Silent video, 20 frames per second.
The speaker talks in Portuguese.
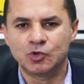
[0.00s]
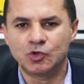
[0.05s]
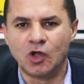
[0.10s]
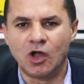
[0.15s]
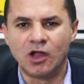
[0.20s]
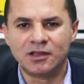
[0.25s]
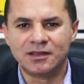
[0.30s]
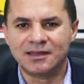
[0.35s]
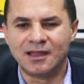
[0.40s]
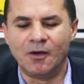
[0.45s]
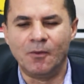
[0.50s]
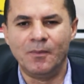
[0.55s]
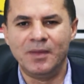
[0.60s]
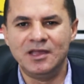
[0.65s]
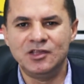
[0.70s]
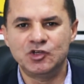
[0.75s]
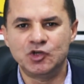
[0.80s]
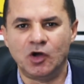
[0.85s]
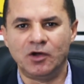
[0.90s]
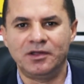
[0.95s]

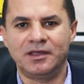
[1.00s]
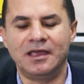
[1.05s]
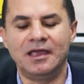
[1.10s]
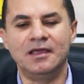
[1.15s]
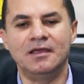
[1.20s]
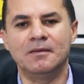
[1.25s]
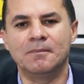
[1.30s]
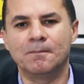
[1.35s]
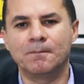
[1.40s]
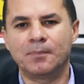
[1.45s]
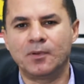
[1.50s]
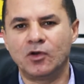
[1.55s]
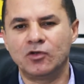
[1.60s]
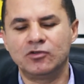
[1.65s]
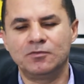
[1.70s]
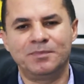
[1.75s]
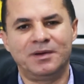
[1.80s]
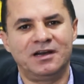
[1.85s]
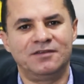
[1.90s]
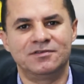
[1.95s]
totalmente ok,
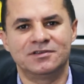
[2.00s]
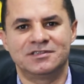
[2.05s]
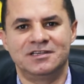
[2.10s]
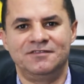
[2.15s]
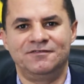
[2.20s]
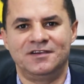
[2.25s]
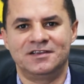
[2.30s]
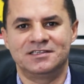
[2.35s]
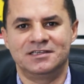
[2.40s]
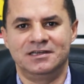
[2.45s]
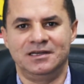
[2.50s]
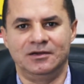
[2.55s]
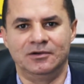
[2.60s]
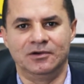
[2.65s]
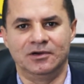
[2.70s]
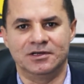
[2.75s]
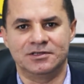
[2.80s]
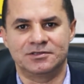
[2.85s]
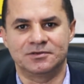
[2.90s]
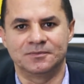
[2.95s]
pronto para você fazer
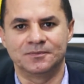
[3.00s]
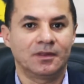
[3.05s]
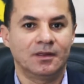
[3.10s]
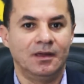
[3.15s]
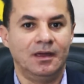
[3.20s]
negócio.